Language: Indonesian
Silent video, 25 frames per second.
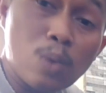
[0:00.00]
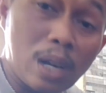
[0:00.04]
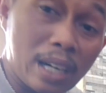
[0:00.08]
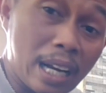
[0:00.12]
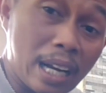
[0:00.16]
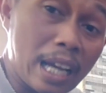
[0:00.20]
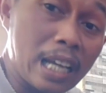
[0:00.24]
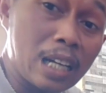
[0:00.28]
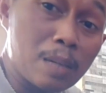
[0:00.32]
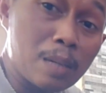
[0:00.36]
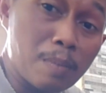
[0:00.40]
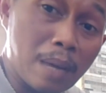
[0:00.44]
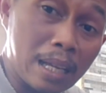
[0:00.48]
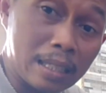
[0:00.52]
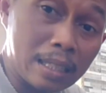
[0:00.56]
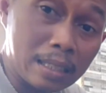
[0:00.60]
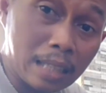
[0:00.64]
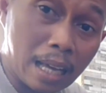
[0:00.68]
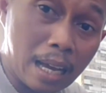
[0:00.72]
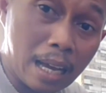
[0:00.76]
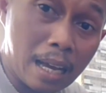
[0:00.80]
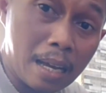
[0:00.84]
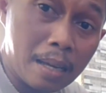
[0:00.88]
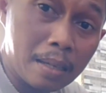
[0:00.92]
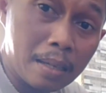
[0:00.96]
keluar air
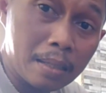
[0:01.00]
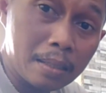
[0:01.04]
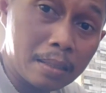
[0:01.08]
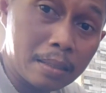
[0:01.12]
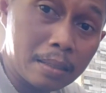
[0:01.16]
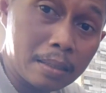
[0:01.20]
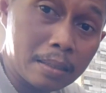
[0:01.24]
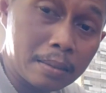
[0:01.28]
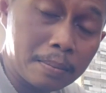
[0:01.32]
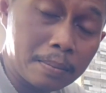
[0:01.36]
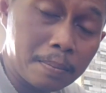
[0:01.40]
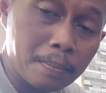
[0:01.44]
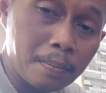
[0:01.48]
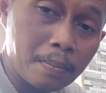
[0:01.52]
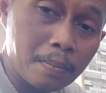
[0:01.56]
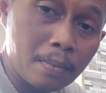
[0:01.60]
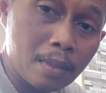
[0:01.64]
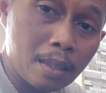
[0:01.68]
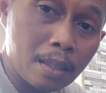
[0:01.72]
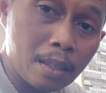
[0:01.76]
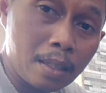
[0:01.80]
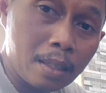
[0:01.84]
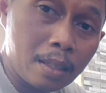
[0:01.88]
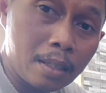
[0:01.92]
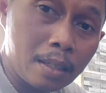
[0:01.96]
mata
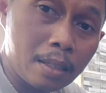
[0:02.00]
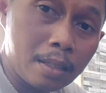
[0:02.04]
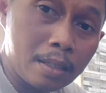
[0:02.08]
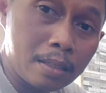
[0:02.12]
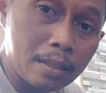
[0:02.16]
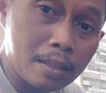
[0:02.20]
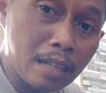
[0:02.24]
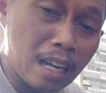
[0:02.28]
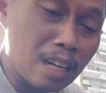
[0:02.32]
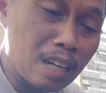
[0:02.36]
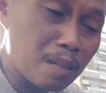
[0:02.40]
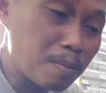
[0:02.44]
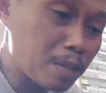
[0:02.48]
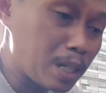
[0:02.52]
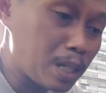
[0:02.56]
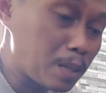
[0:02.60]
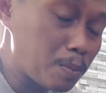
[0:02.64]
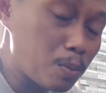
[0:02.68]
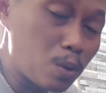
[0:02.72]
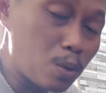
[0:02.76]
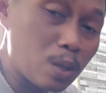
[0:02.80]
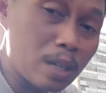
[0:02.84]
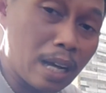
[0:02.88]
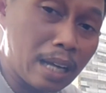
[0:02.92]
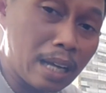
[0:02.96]
dan
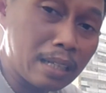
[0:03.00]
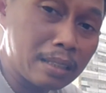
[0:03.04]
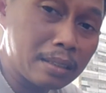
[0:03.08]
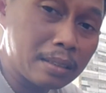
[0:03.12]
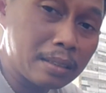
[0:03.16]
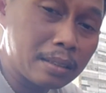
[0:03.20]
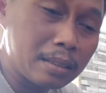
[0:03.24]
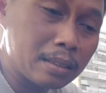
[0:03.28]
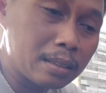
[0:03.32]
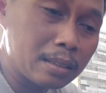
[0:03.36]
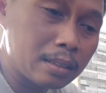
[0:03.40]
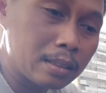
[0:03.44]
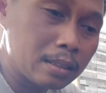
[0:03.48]
menimbulkan